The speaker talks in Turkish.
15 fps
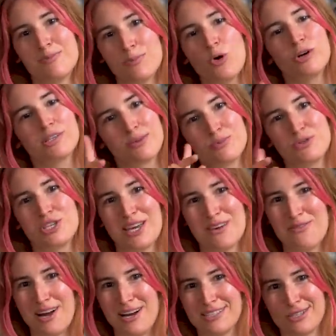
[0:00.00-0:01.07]
Orada bir şey
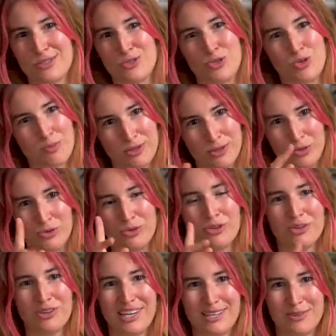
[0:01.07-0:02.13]
vardır çünkü ben
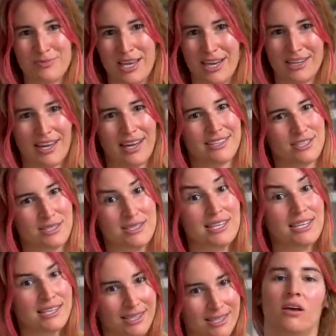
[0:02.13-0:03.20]
onu elimden geldiğince
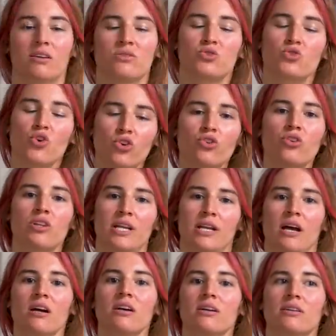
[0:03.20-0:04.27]
yanıtlarım. Son
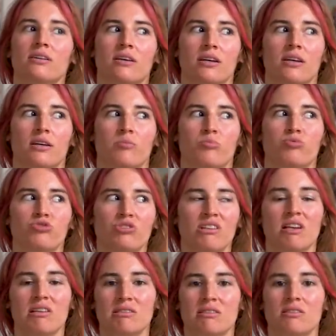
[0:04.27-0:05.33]
olarak e, bundan
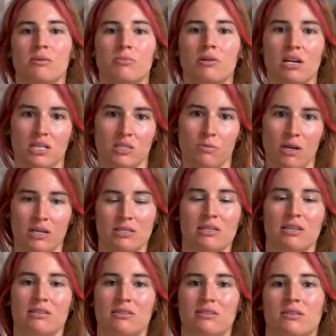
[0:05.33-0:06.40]
aslında biraz
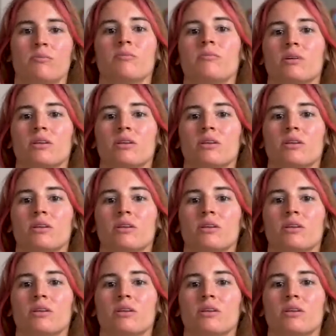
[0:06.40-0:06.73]
bahsettim.